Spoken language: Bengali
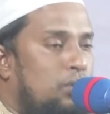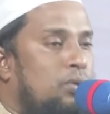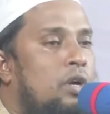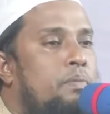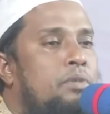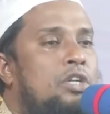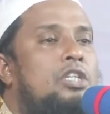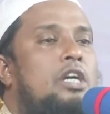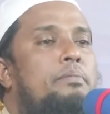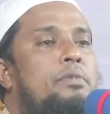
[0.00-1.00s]
দুই নম্বর
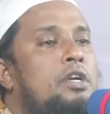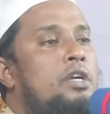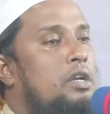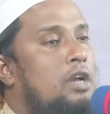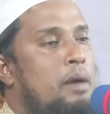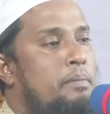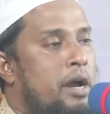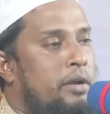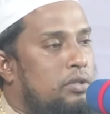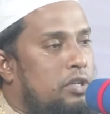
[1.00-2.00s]
স্বামীর
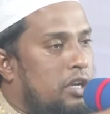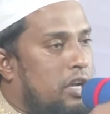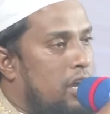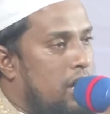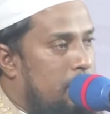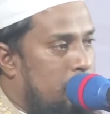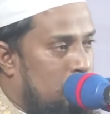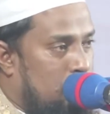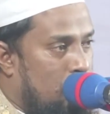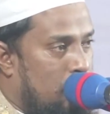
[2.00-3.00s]
আমানতের খেয়ানত
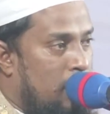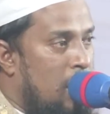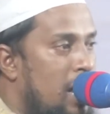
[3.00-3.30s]
করে